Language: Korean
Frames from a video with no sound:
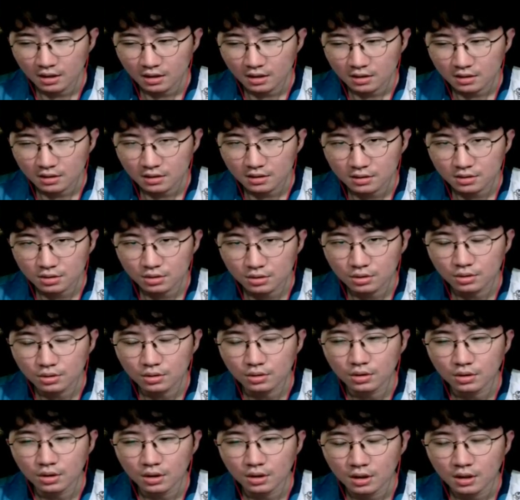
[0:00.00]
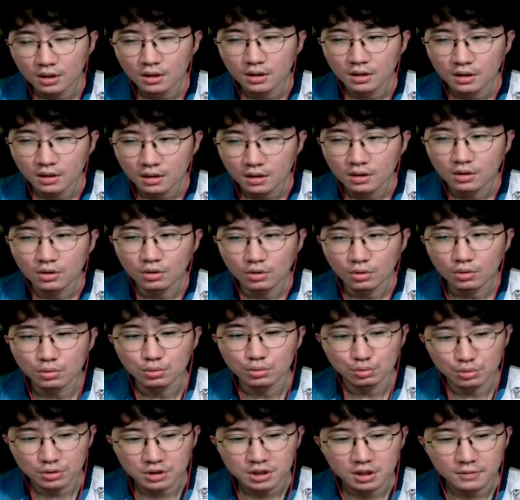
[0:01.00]
그래서 어,
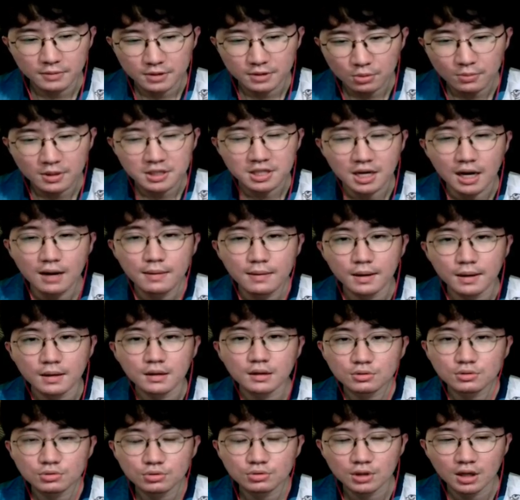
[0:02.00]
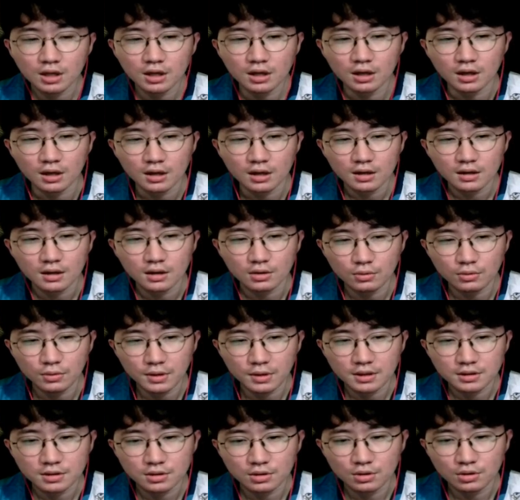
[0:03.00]
우리 팀에 정말 잘 맞겠구나라고
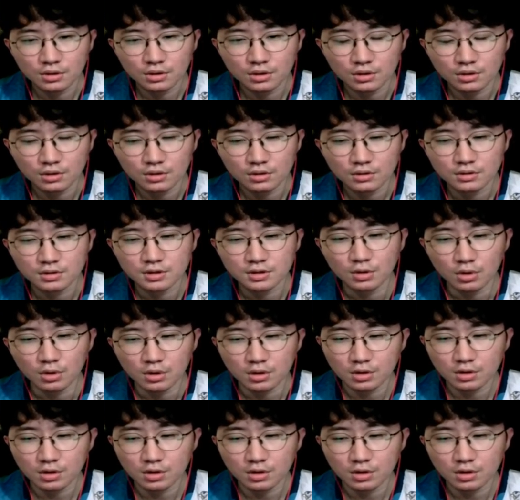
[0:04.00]
해서 이제